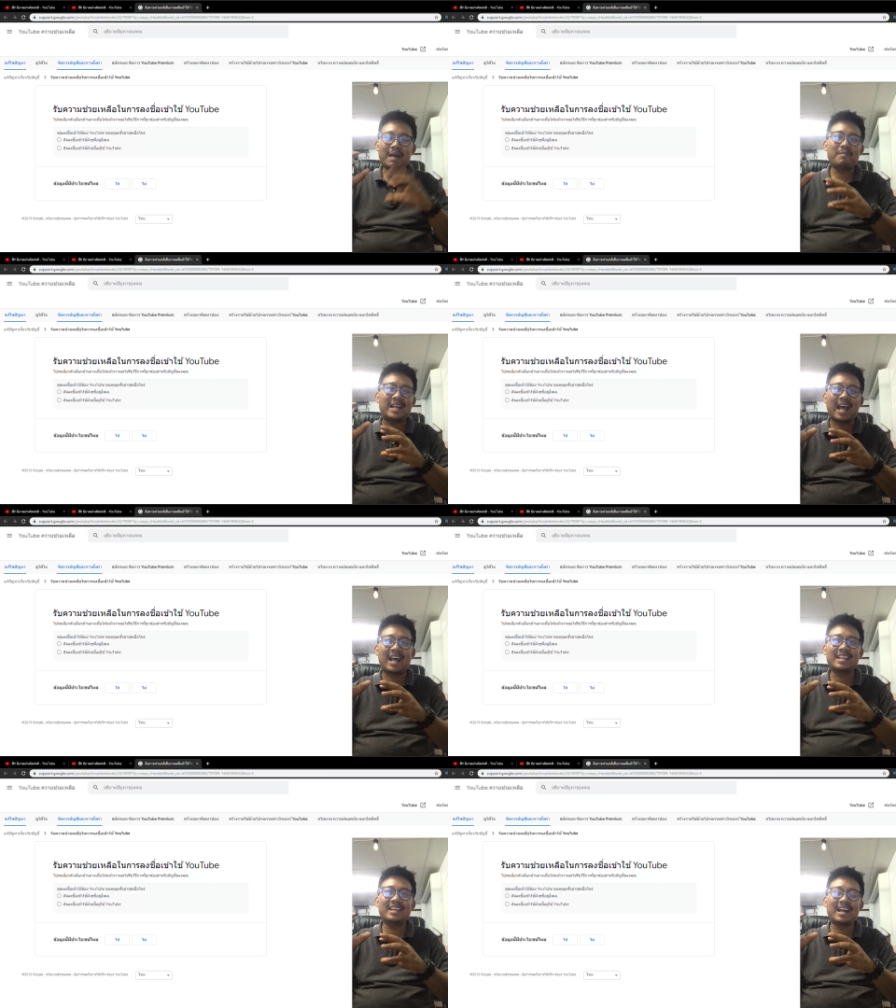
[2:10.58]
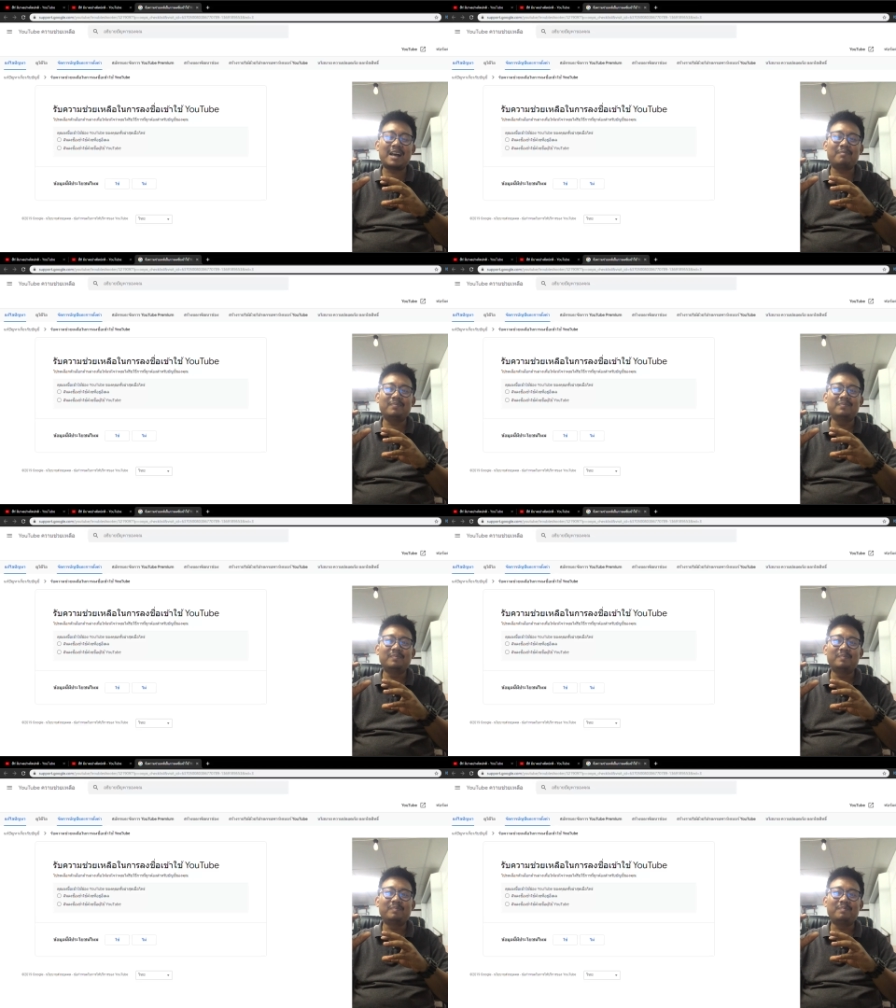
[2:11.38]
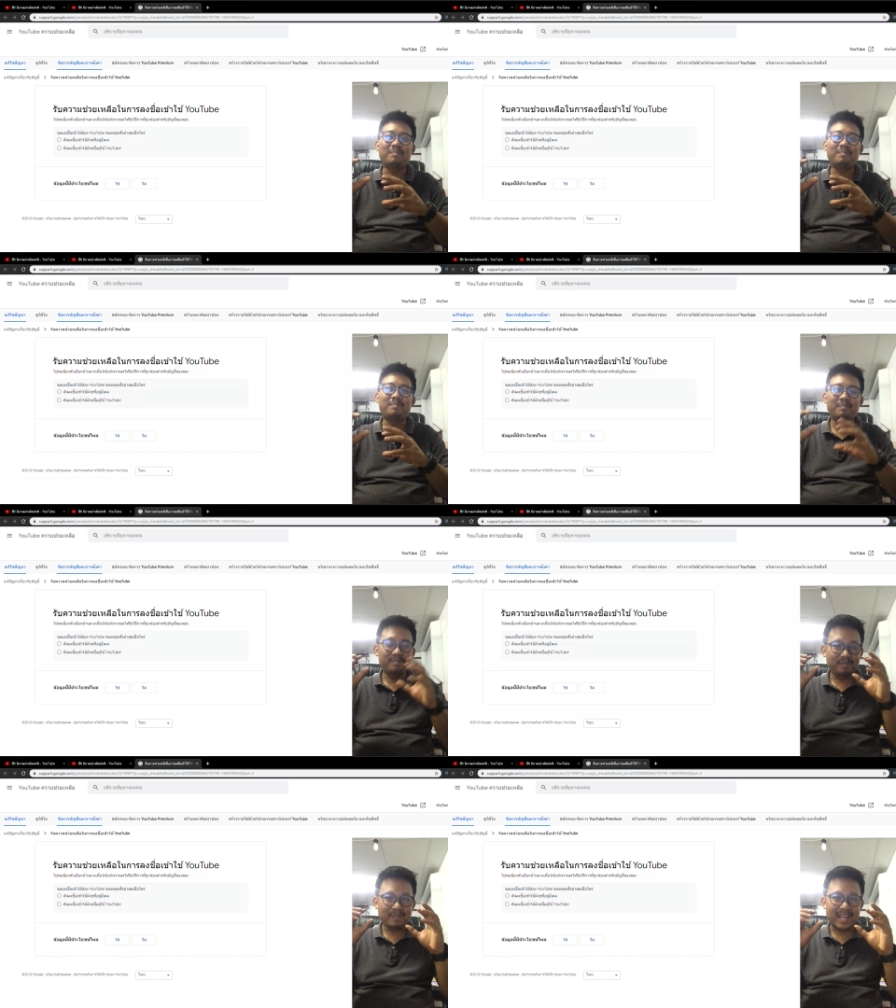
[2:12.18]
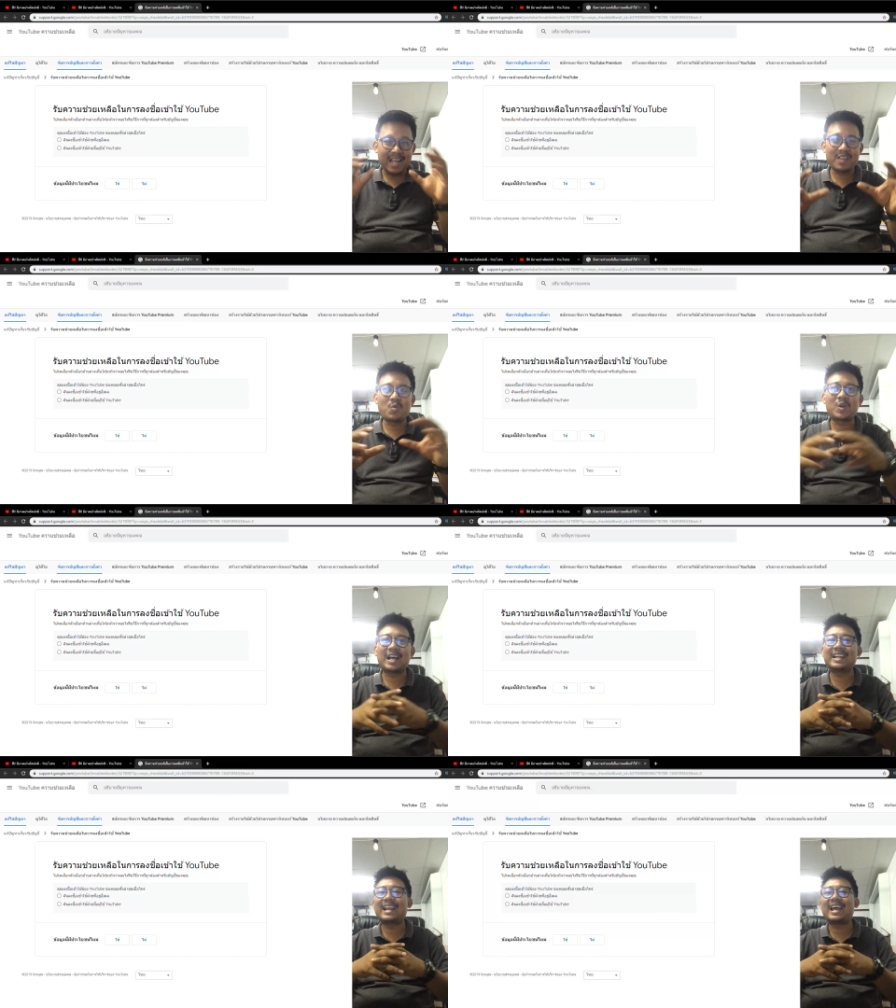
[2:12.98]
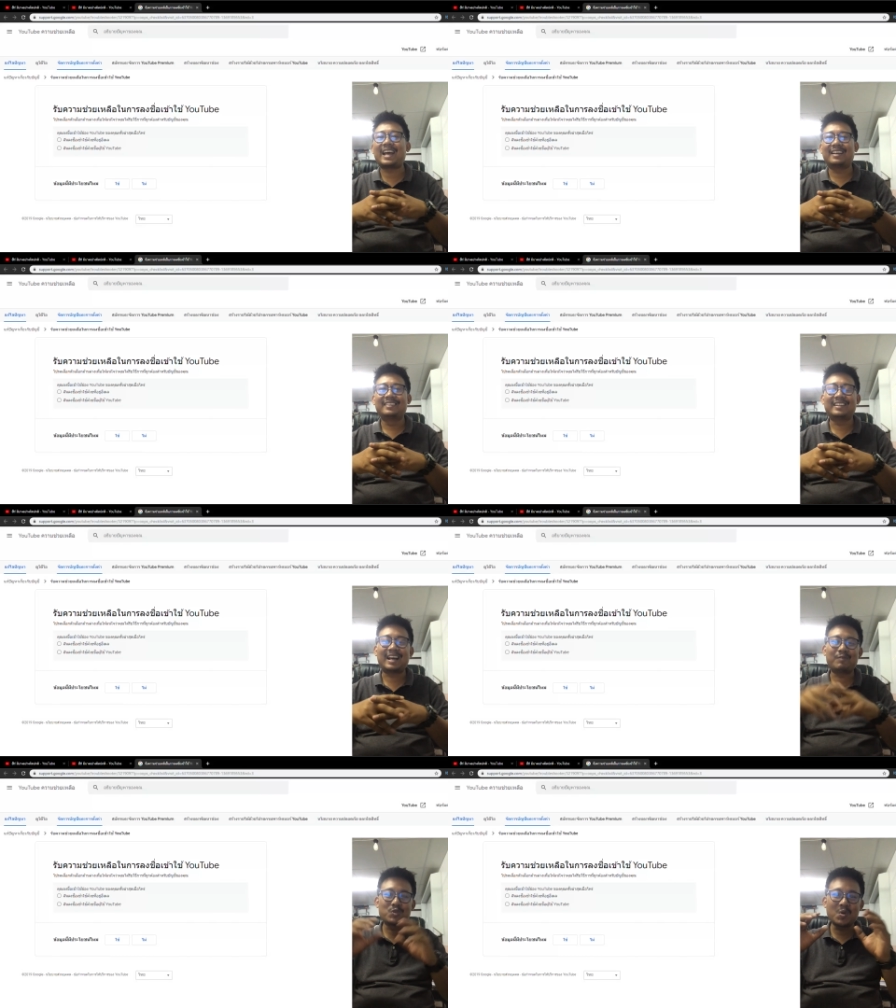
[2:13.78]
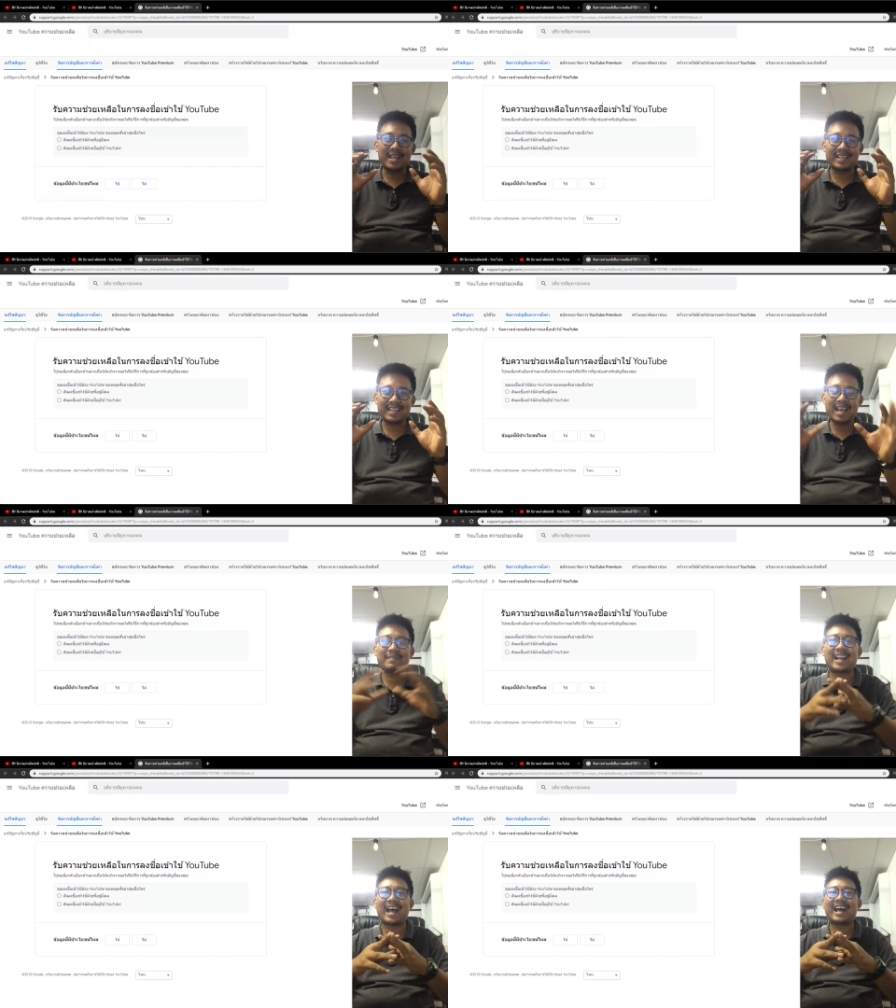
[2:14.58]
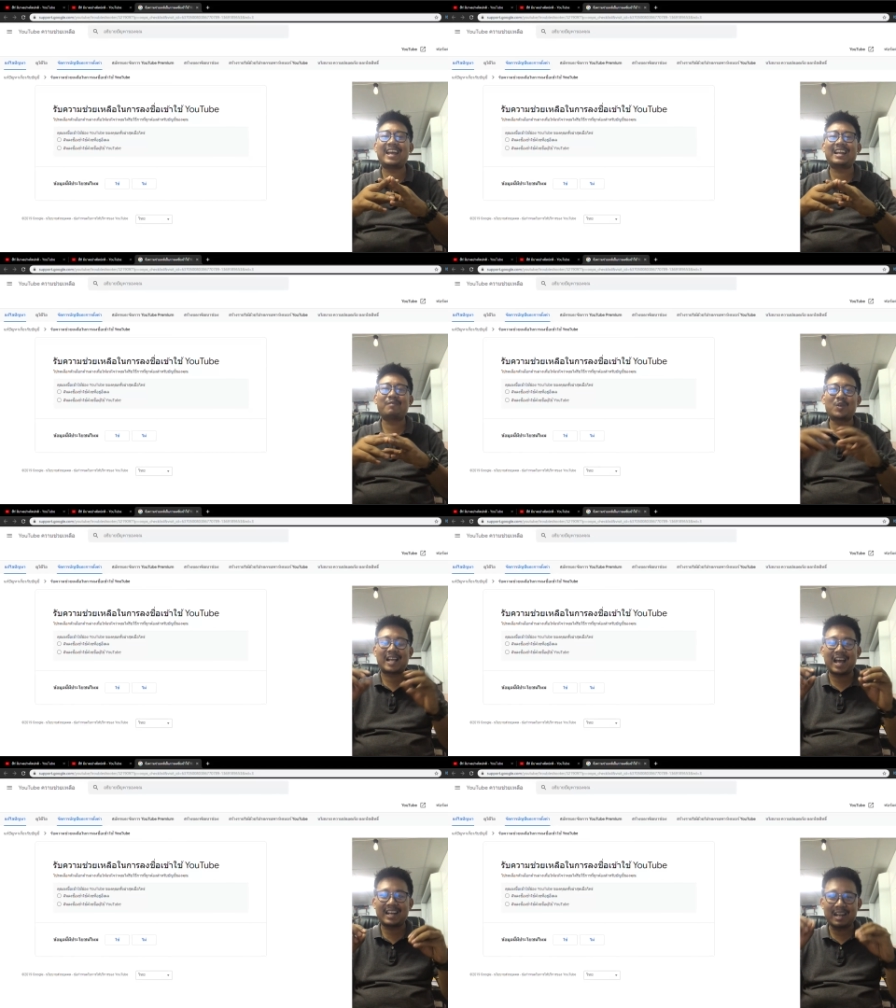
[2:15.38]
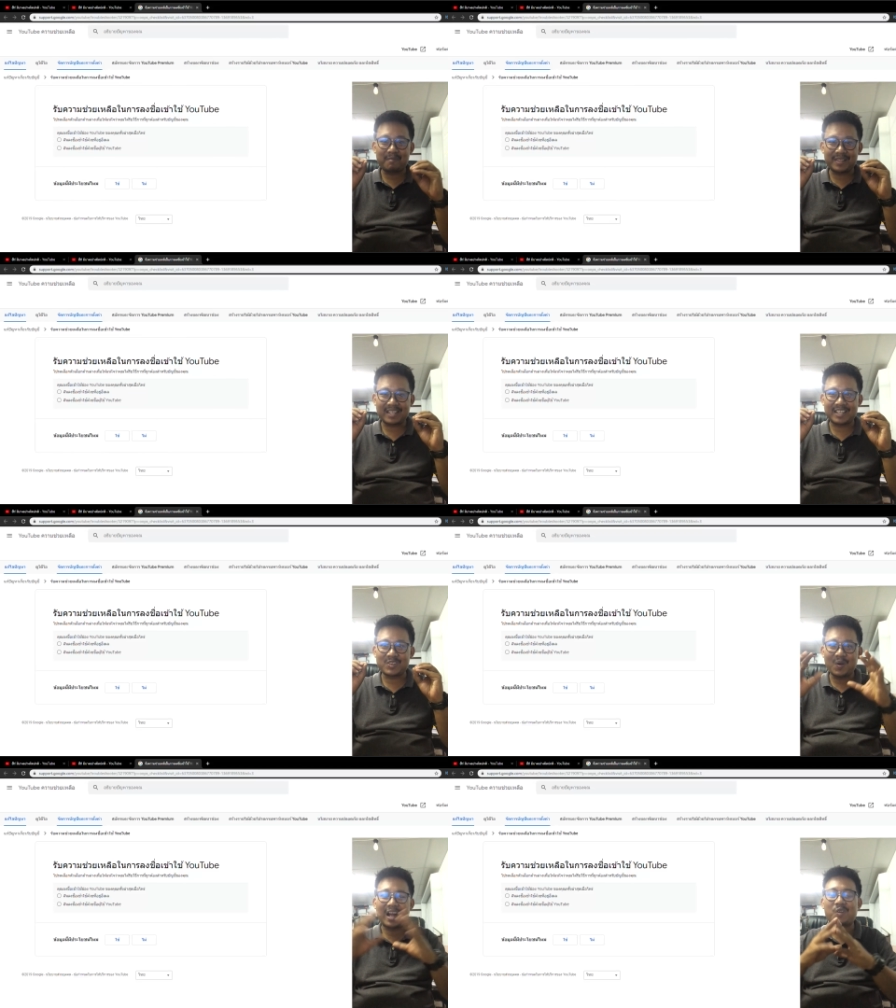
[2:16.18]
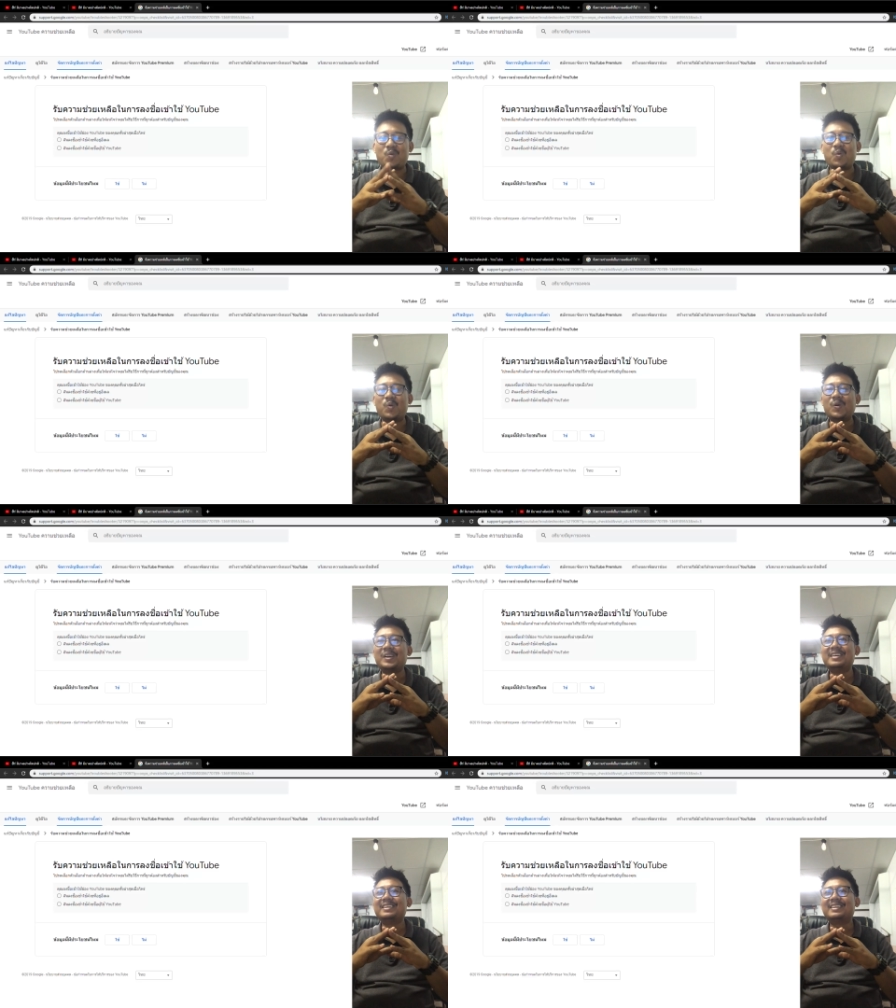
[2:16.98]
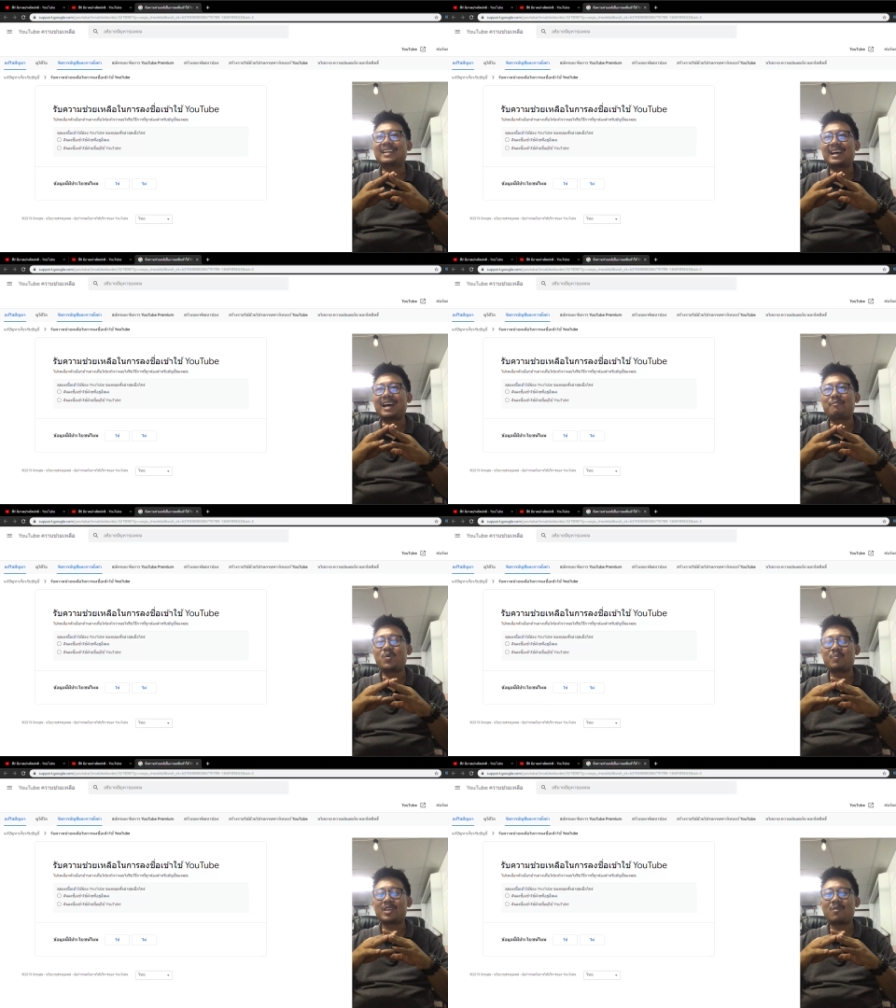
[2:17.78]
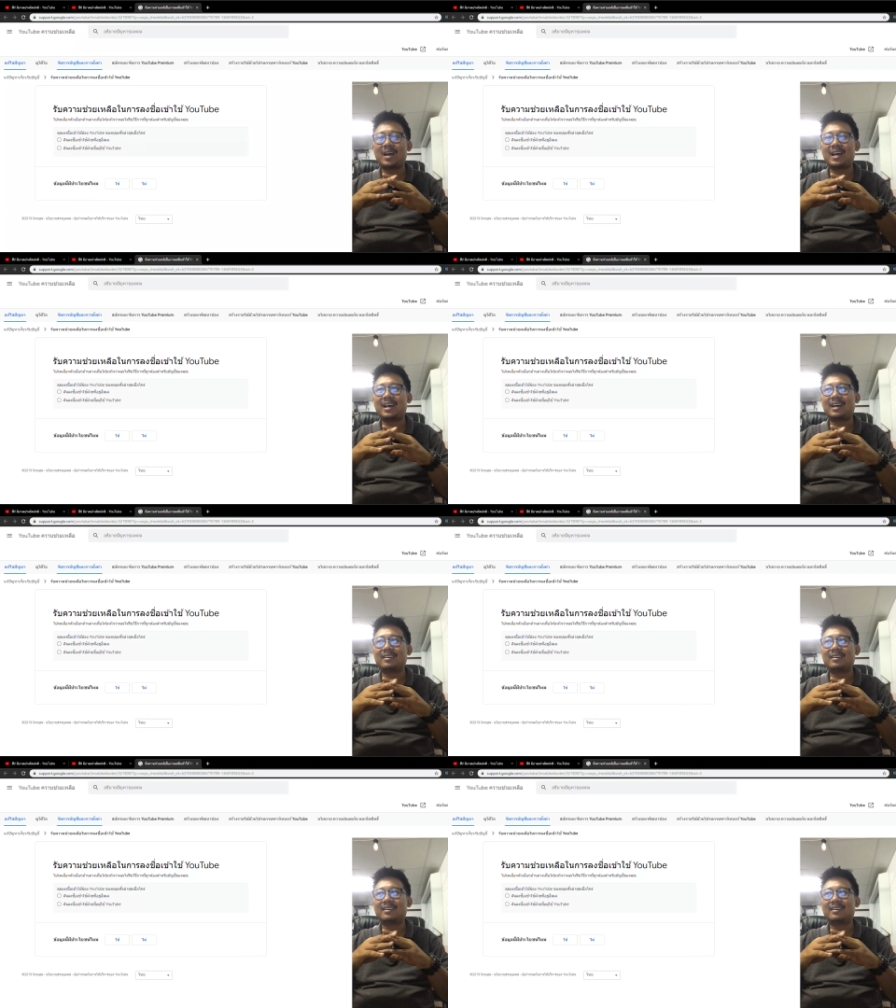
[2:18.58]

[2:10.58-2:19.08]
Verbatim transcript: นำปัญหานี้นะครับไปให้ Google นั่นแหละนะครับช่วยแก้ปัญหาให้นะครับโดยการนำไปใส่ช่องอากูนะครับผมแต่ว่า